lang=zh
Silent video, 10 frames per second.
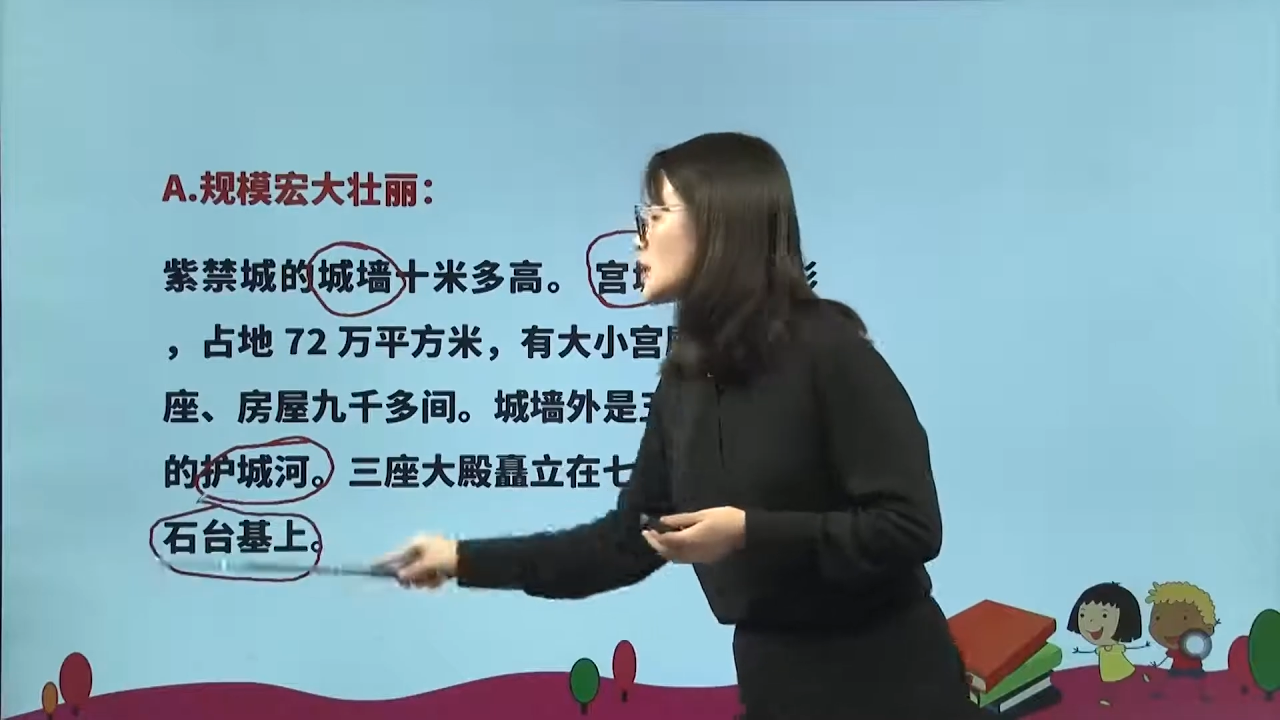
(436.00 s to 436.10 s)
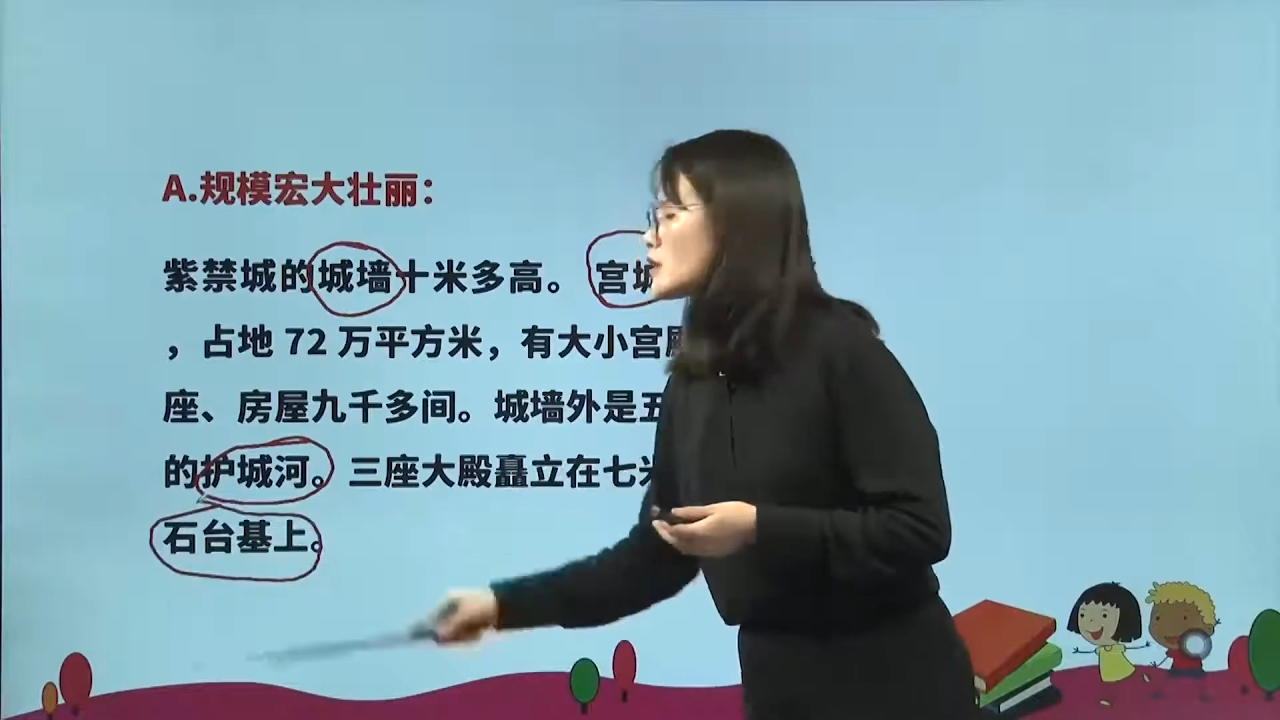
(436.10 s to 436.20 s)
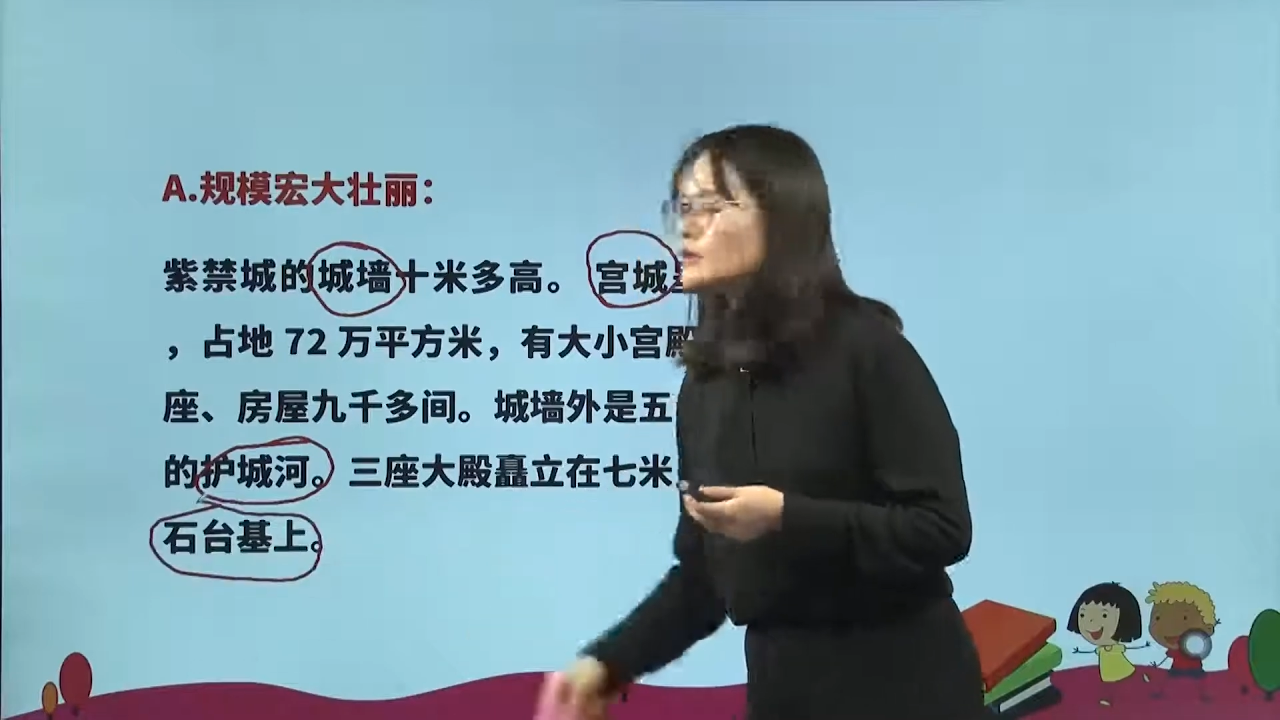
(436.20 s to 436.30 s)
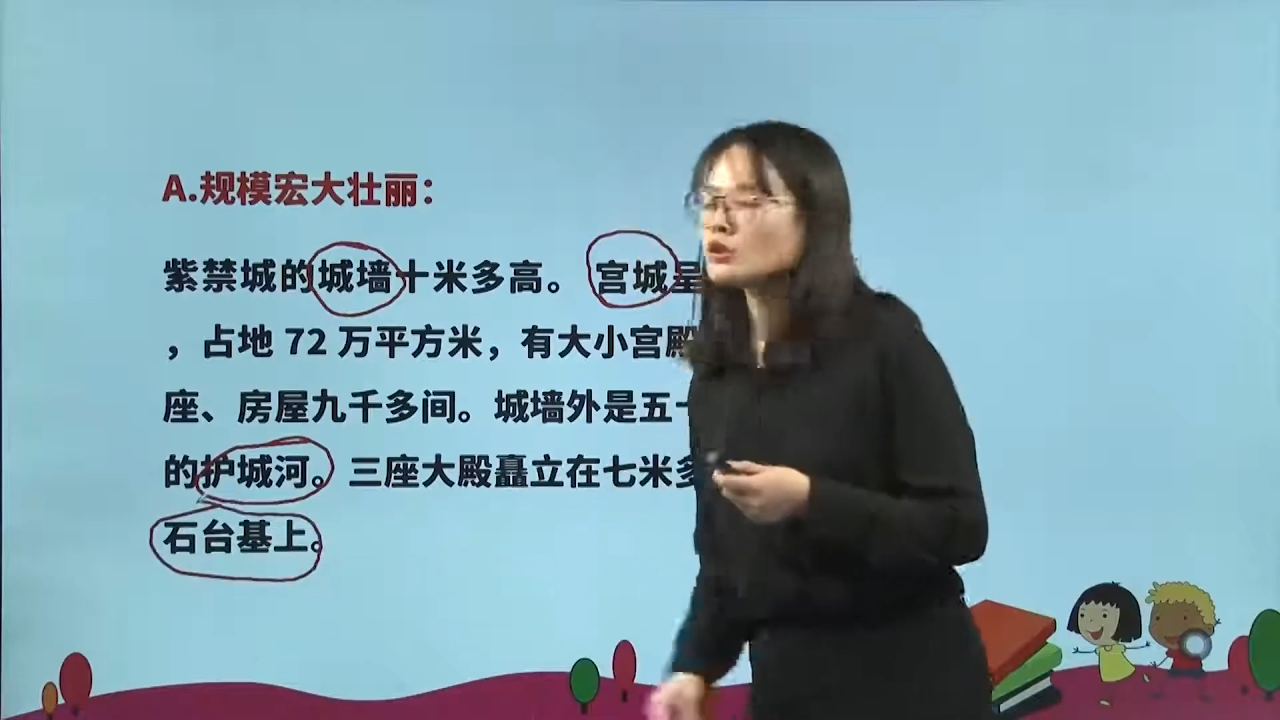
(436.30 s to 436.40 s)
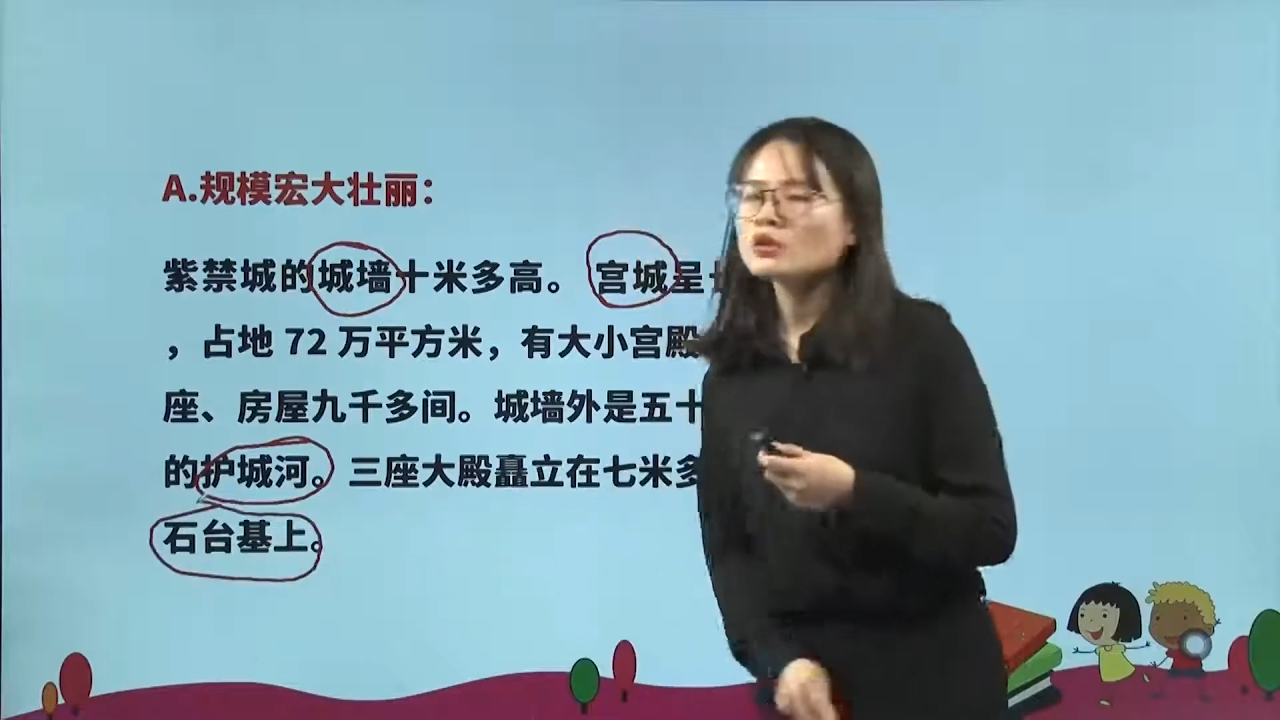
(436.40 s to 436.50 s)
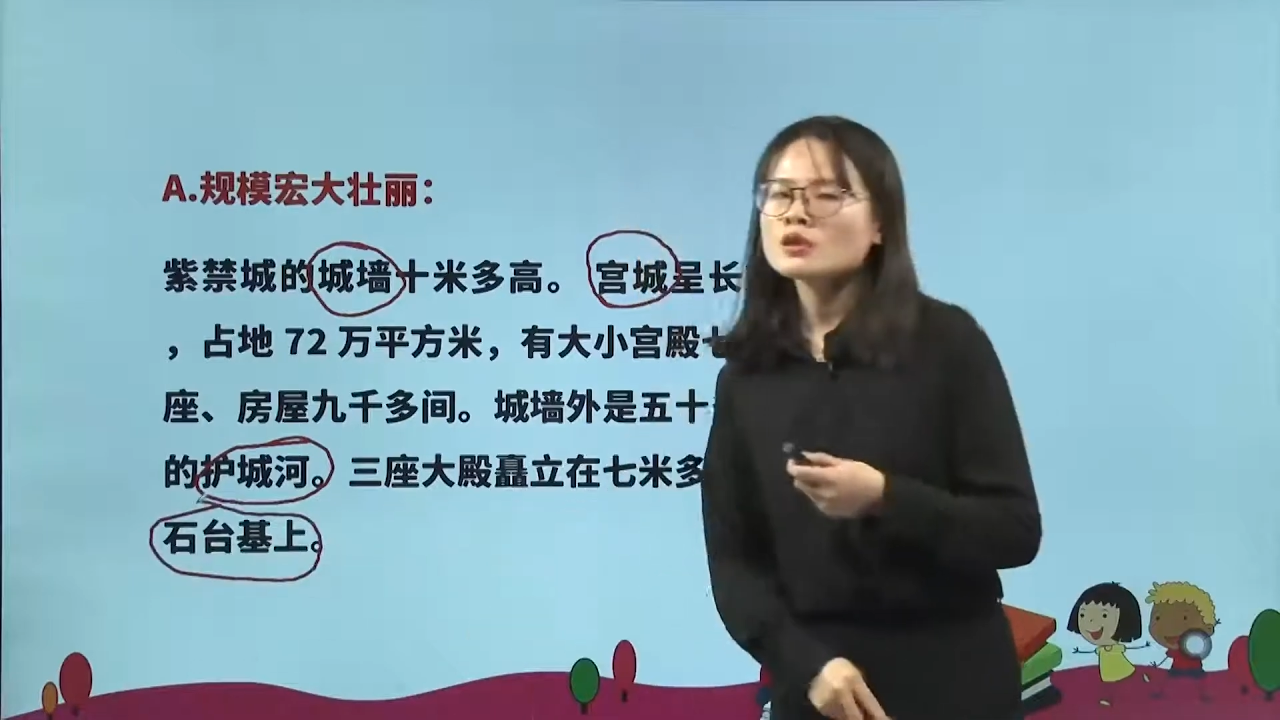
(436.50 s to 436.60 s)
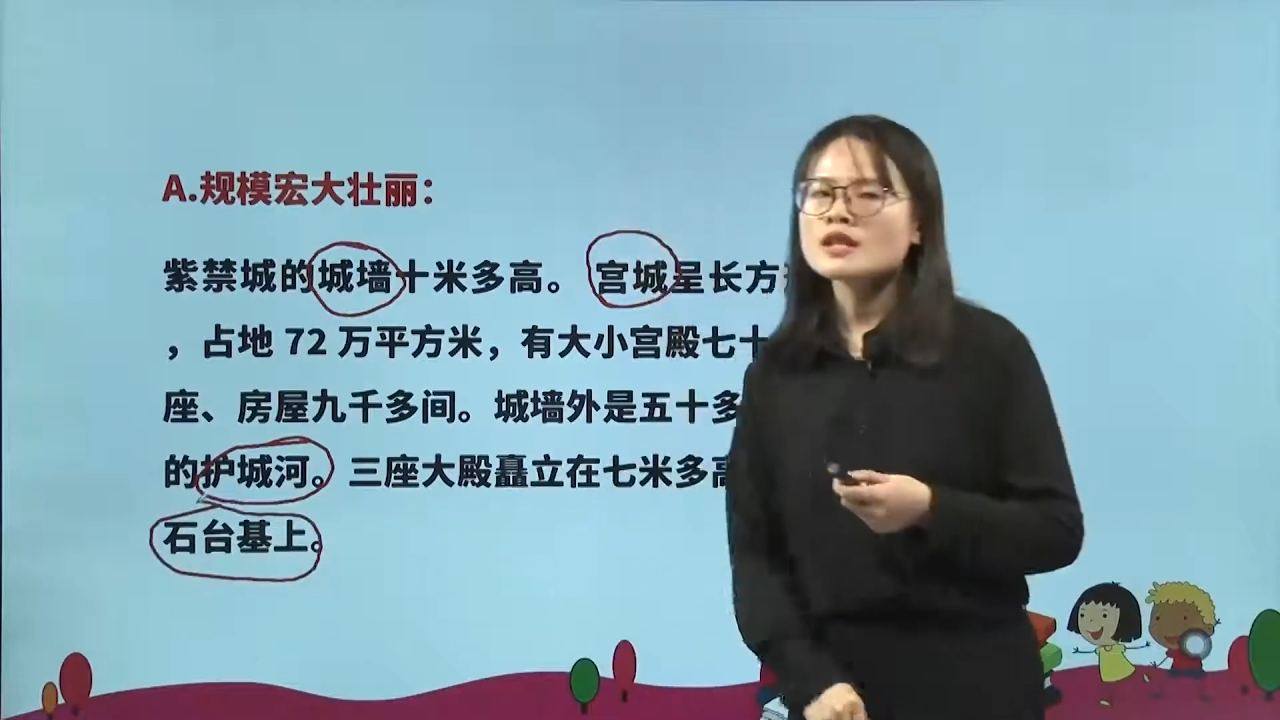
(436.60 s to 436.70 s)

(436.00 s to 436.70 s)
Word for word: 是不是通过